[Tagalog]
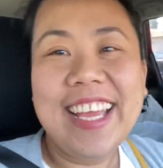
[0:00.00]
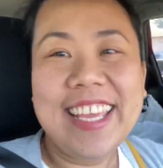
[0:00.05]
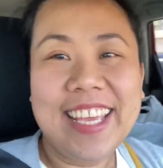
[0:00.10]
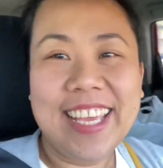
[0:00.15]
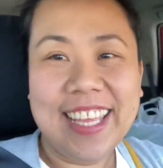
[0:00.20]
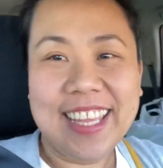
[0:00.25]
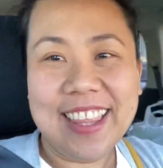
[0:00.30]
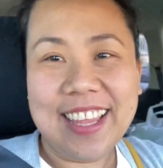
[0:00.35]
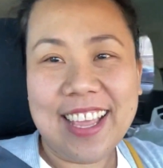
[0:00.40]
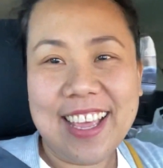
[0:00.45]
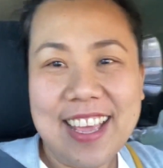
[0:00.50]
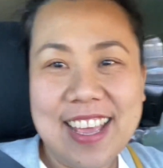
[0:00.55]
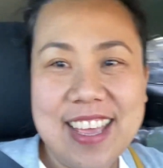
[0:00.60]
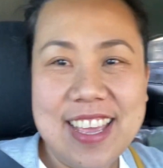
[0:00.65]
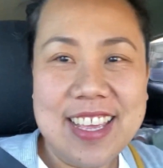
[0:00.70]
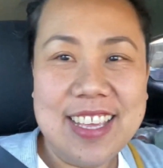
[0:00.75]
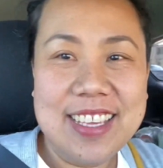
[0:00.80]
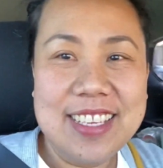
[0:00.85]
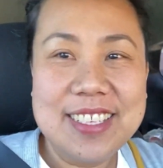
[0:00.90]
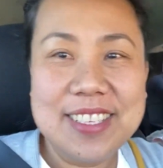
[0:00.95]
Ayan
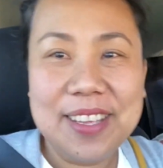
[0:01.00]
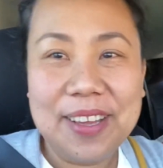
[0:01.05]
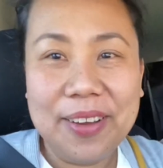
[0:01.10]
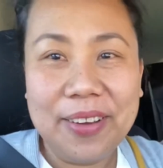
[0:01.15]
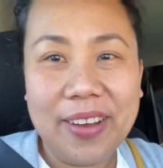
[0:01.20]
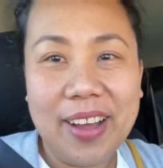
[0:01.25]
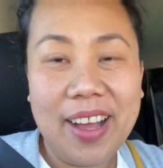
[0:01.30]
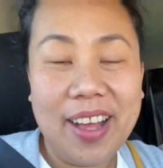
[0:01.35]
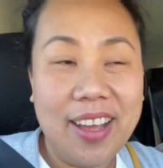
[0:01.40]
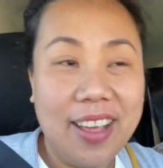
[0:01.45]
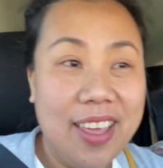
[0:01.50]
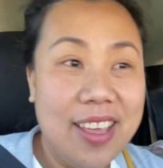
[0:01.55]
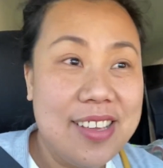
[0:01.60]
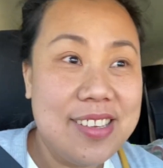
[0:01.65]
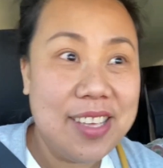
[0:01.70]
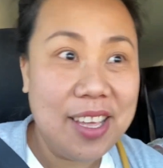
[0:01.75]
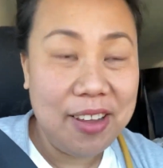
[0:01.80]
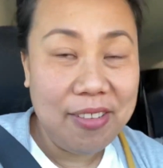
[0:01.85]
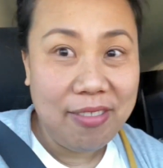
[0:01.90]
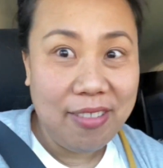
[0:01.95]
guys. So
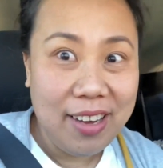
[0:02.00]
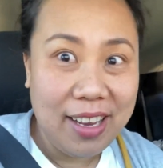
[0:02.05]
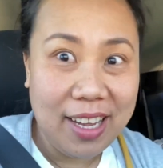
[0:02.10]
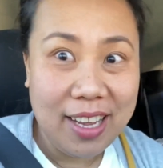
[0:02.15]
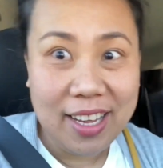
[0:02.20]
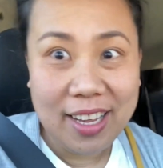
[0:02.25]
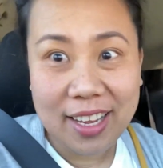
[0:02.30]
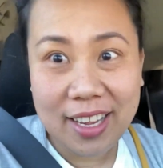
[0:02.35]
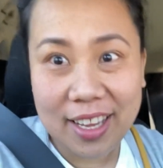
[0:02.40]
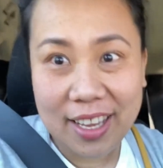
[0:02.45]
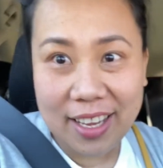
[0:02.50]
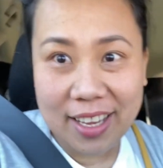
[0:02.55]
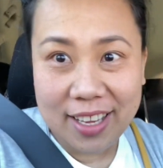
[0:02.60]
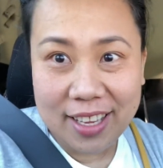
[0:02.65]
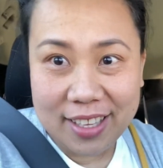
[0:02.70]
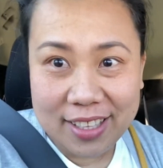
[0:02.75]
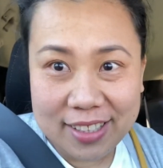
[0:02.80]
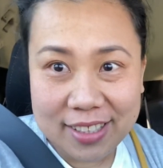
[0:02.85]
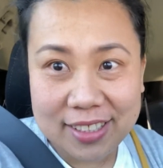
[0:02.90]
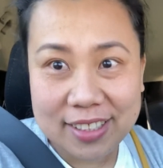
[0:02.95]
kakagising ko lang
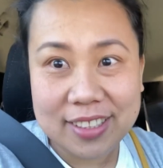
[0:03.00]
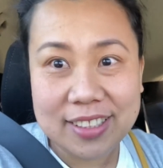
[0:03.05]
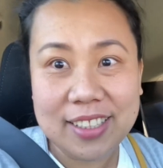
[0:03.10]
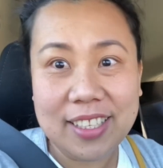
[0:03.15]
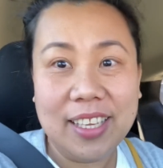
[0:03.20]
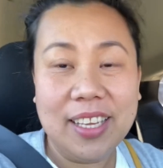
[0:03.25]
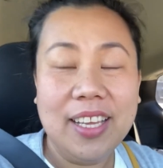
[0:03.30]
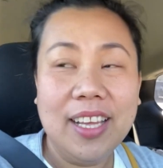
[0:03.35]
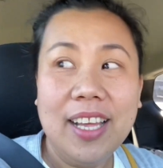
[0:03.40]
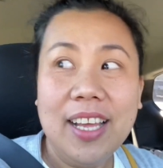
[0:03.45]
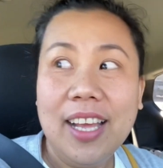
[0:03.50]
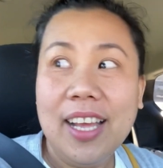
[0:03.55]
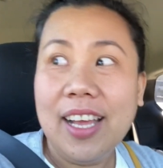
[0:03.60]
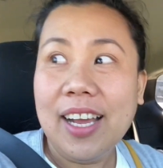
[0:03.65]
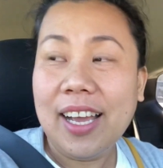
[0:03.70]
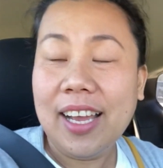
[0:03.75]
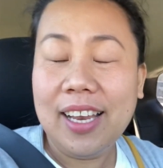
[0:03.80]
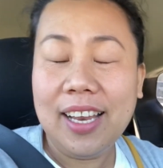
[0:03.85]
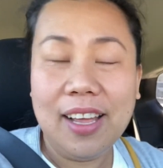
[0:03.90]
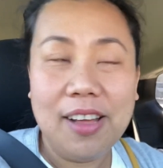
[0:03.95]
and
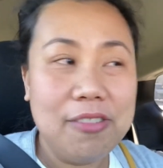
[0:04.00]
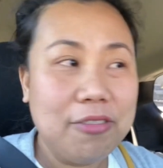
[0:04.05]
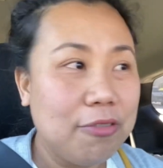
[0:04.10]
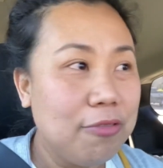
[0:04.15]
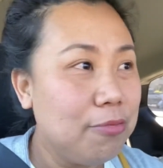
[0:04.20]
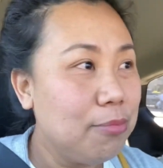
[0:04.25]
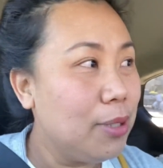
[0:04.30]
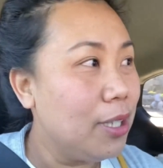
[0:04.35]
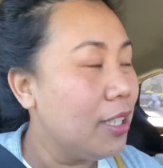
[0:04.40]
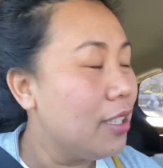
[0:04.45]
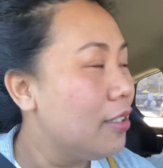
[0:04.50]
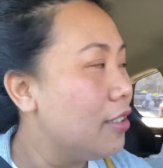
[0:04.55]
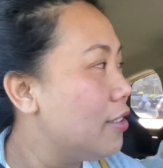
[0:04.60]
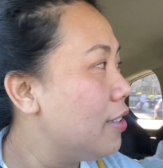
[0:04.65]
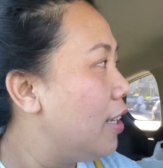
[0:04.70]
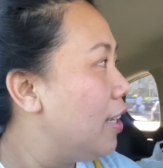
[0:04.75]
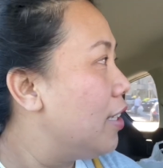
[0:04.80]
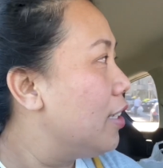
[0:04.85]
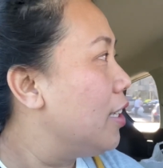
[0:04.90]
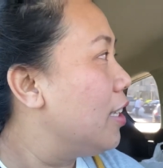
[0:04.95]
kailangan kong
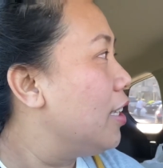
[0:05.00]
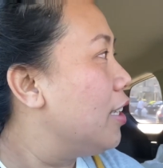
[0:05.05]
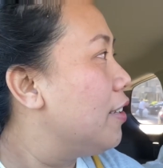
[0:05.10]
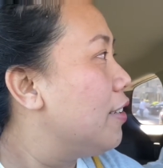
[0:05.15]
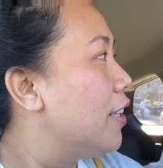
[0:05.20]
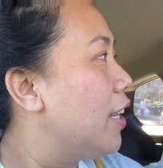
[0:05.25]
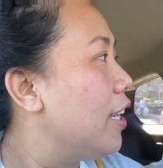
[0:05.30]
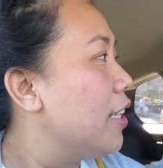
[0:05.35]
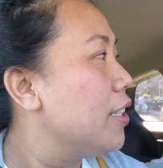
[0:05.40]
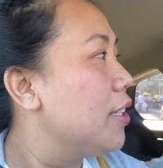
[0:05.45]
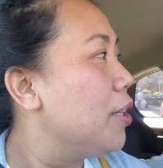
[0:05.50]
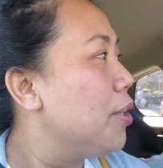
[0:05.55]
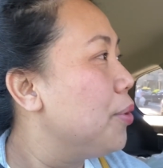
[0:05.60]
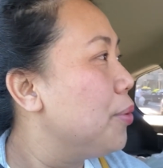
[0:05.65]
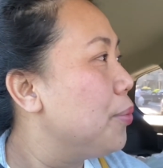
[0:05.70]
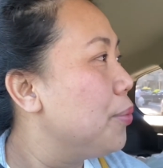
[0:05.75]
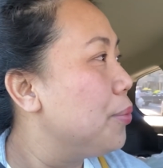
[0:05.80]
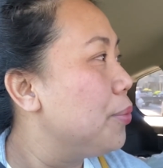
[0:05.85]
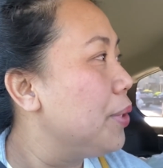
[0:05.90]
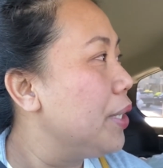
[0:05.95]
mag-ready right
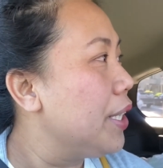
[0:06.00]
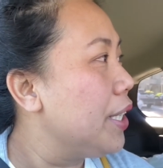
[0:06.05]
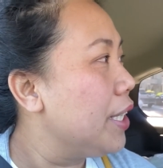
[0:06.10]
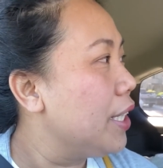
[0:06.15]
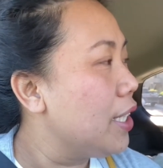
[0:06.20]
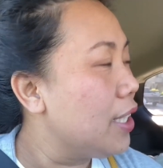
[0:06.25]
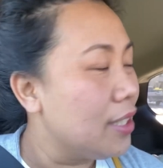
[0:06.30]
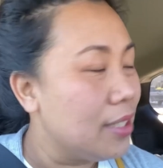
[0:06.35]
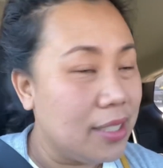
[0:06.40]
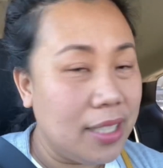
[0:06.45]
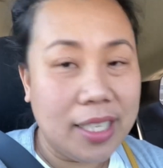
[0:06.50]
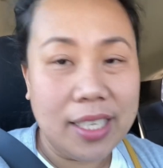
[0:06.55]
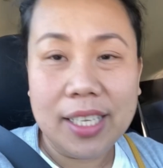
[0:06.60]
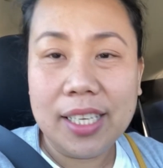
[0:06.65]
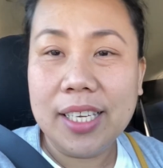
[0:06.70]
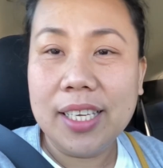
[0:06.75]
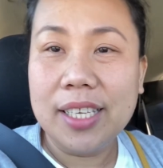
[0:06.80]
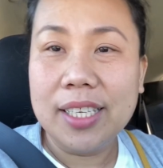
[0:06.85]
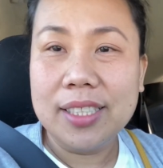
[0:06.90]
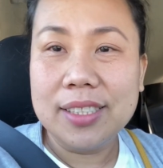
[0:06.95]
away
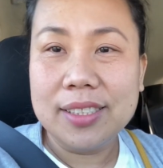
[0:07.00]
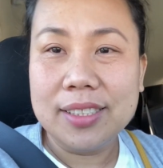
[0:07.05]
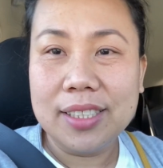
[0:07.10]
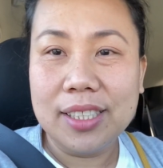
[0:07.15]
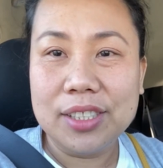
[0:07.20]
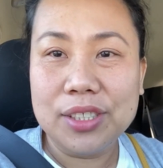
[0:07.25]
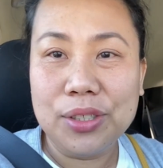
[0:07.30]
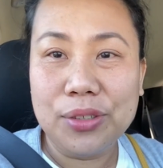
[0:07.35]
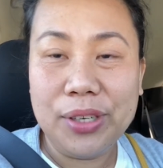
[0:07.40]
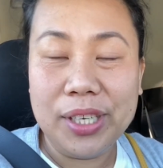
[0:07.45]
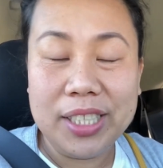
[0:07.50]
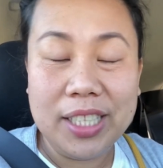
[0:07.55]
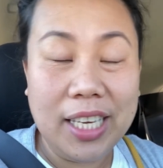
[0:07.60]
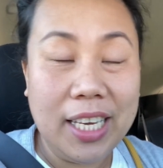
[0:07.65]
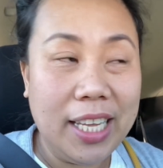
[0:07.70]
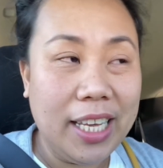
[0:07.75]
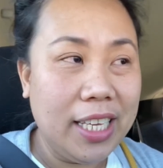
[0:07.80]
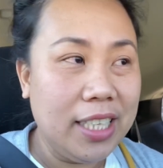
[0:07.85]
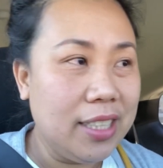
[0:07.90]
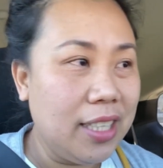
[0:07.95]
kasi it's already
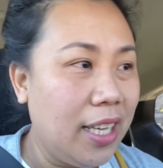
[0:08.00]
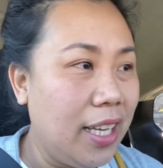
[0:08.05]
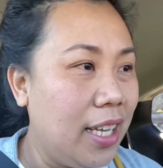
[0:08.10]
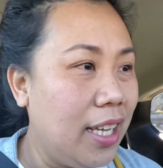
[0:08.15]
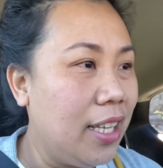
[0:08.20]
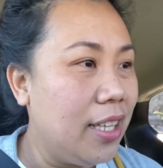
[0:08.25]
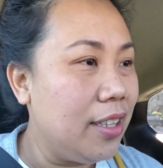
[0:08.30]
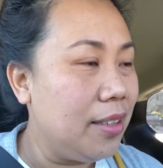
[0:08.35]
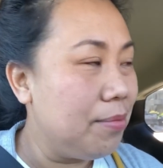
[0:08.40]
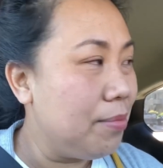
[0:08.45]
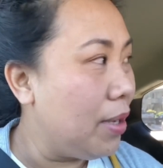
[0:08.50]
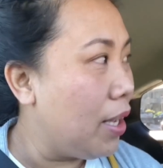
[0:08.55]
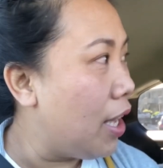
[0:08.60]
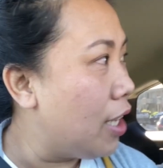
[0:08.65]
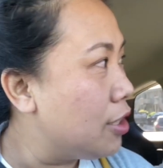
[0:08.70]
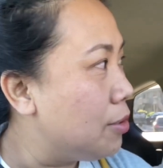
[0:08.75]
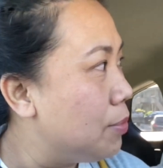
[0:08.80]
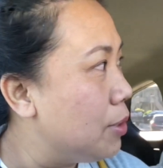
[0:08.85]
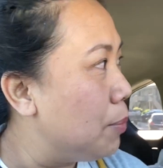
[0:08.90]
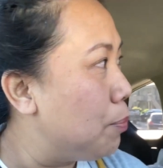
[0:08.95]
late and my
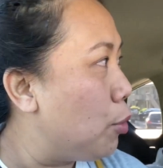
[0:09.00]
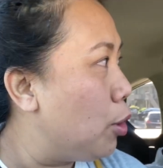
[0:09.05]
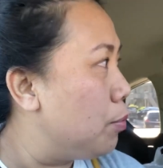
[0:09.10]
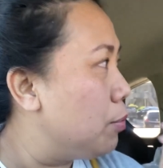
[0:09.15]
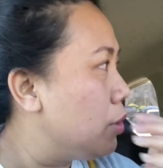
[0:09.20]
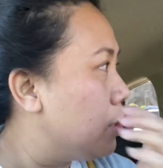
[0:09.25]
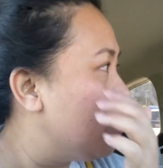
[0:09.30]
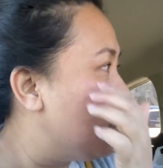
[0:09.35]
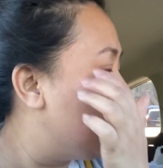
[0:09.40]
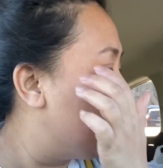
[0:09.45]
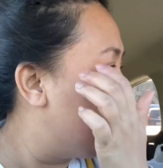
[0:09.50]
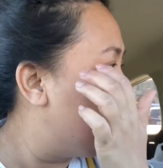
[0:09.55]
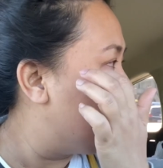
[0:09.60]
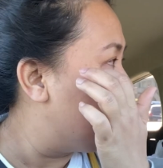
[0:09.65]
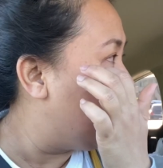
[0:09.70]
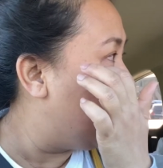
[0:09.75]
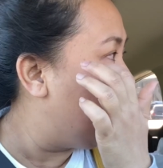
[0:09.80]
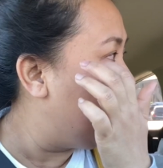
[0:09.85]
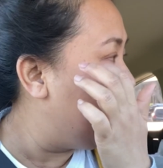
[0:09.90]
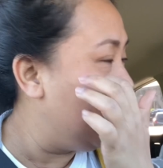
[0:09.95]
husband appointment is
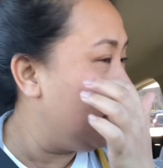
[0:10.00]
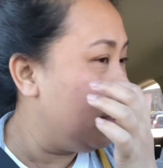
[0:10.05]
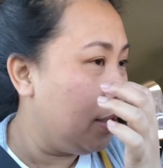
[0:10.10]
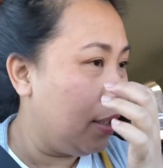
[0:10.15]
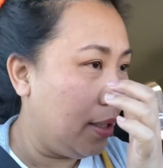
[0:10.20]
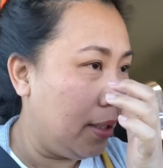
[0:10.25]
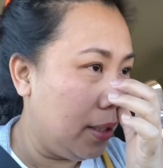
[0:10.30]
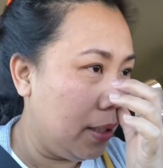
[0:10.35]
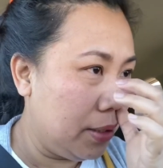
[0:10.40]
9 and yeah.